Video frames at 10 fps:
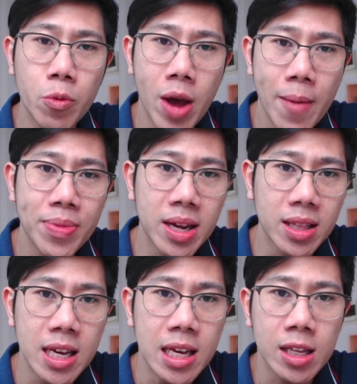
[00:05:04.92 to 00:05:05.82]
เวฟหนึ่ง
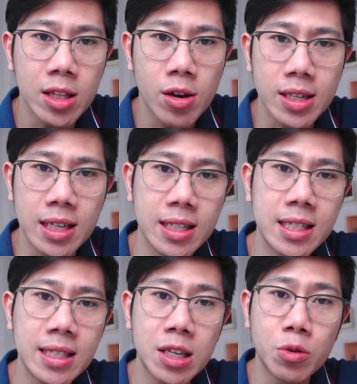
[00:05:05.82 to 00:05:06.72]
ที่จะต้องเกิด
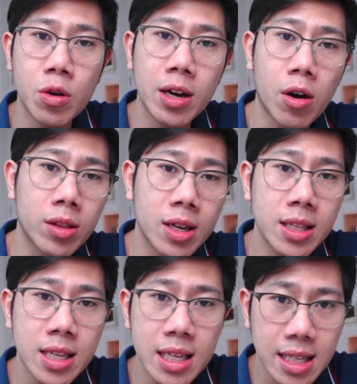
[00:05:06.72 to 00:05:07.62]
ขึ้นในช่วงควอเตอ
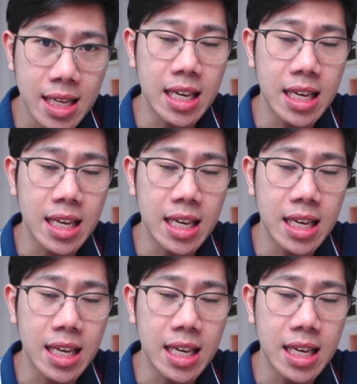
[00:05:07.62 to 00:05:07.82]
ร์ที่